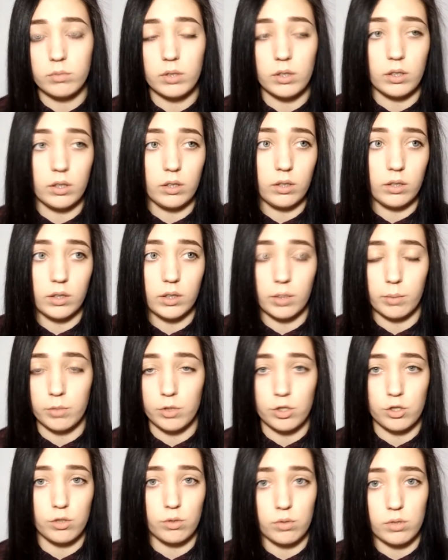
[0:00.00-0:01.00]
и там
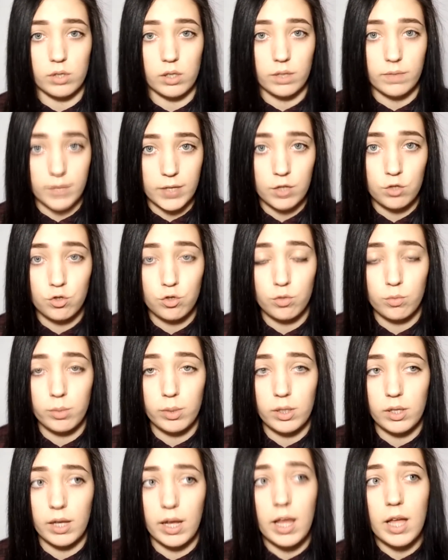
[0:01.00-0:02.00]
еще сольфеджио
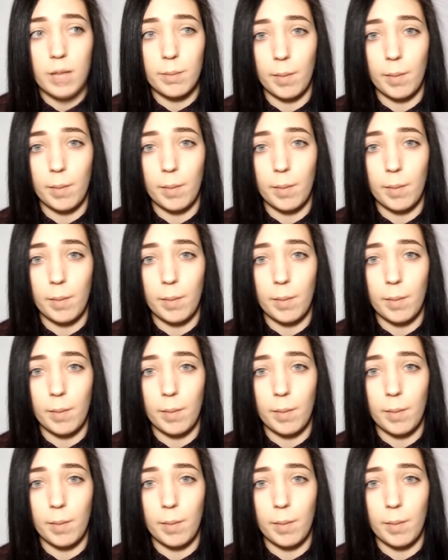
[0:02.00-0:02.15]
было.